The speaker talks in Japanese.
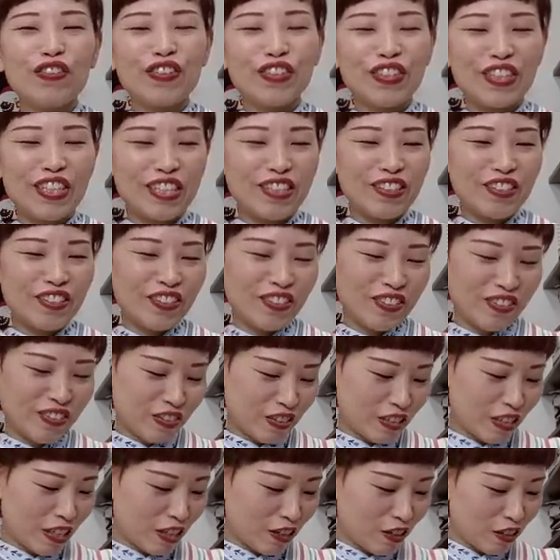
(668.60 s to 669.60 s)
房さんと
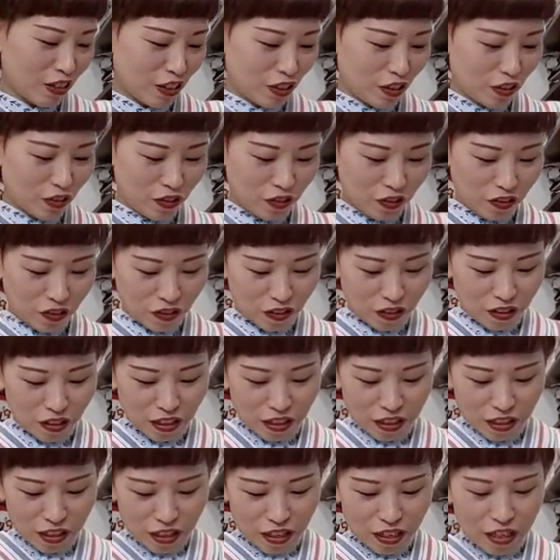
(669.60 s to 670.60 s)
私の
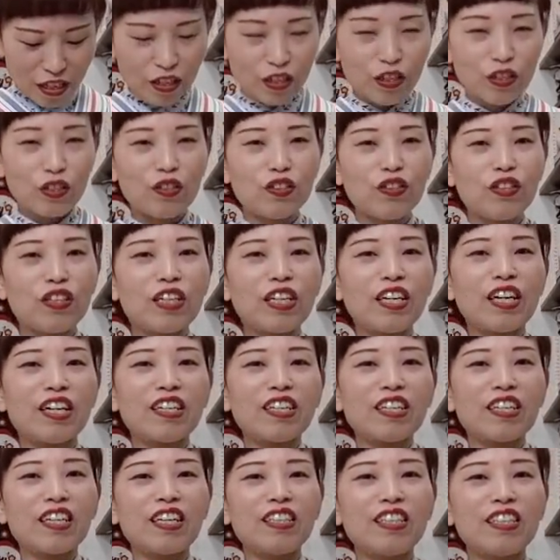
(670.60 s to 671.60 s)
緩い
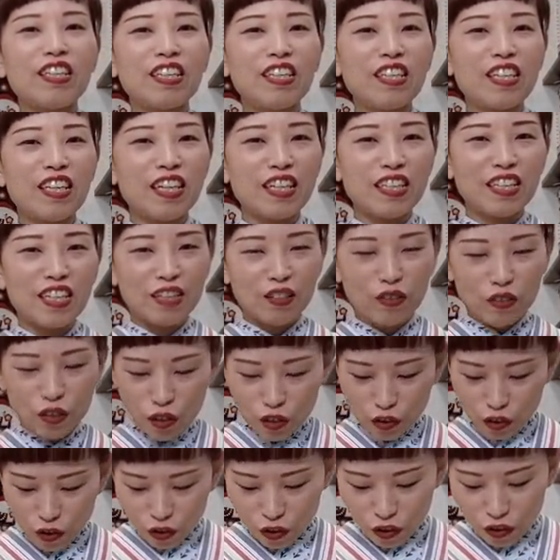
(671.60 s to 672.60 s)
関係性で楽
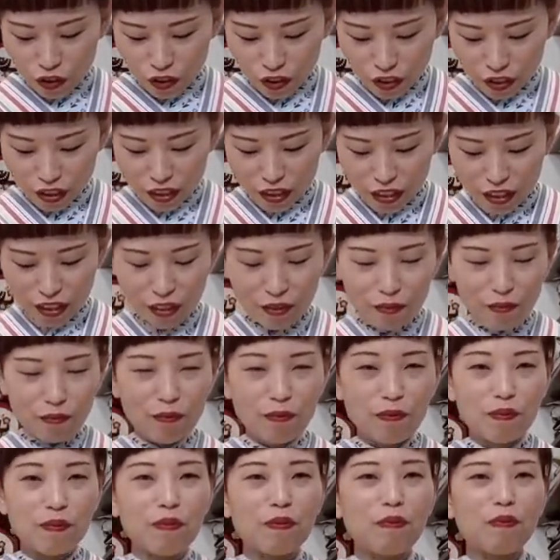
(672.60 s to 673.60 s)
しく
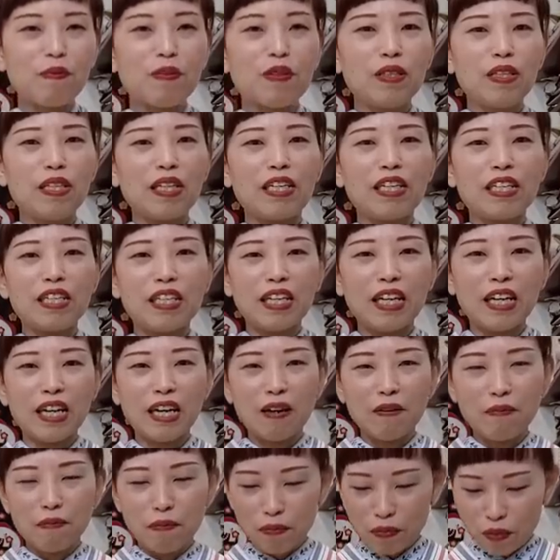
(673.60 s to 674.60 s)
できた
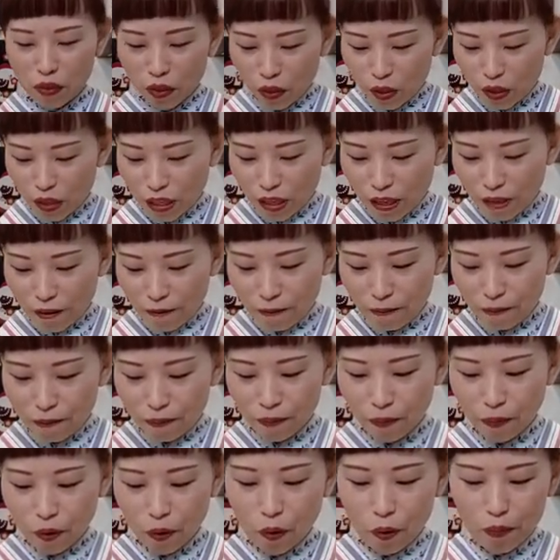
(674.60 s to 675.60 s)
らそして
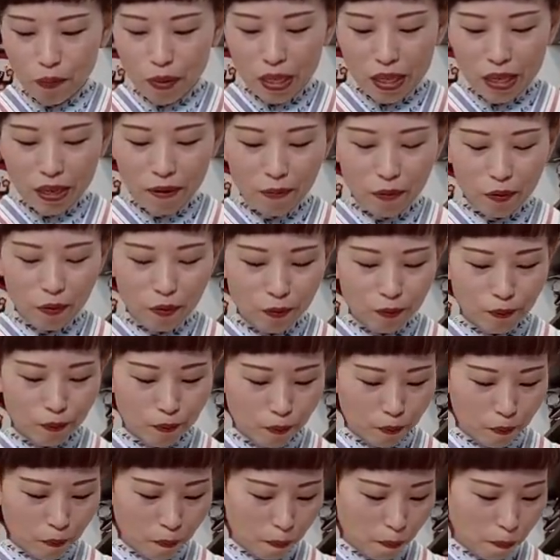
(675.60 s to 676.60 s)
こうみんなも
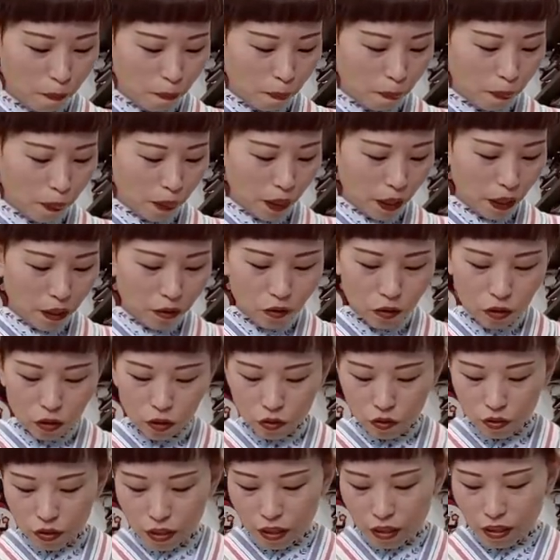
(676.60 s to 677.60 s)
楽
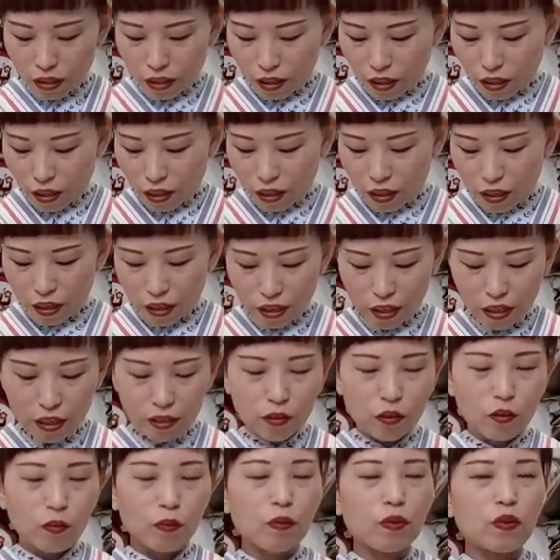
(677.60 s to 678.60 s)
しくなったらいいかな
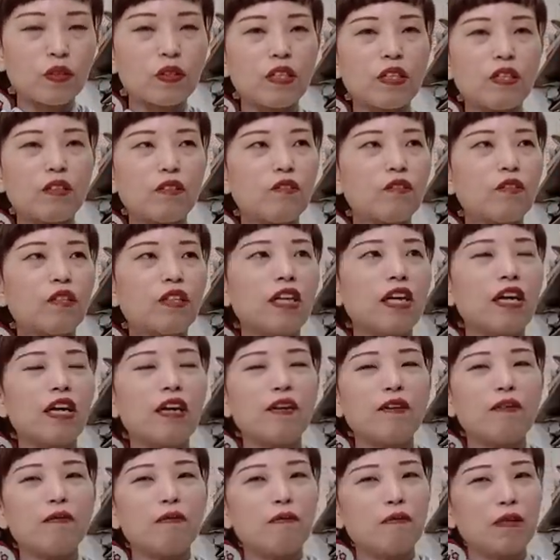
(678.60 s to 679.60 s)
と思ってるので
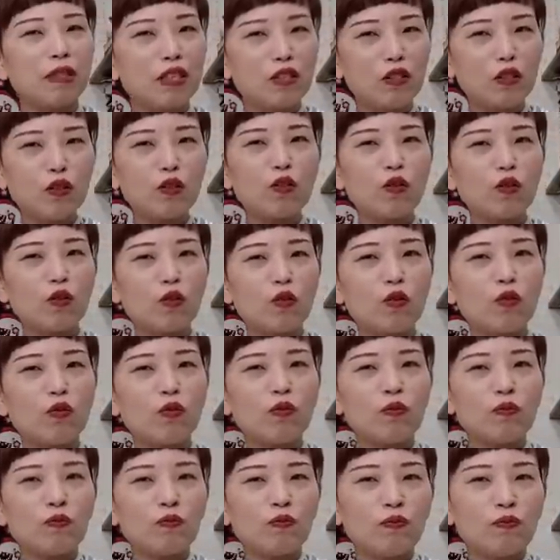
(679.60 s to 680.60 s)
またちょっと
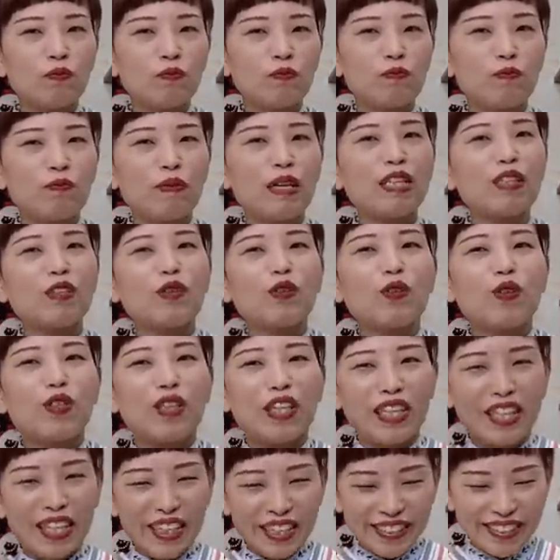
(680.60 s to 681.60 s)
待っとっ
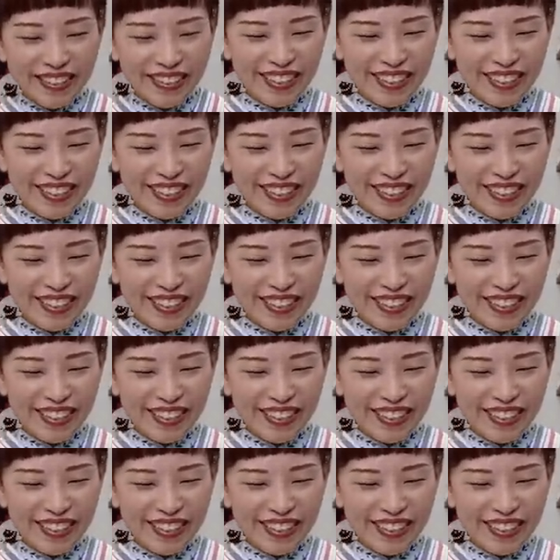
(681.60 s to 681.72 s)
てね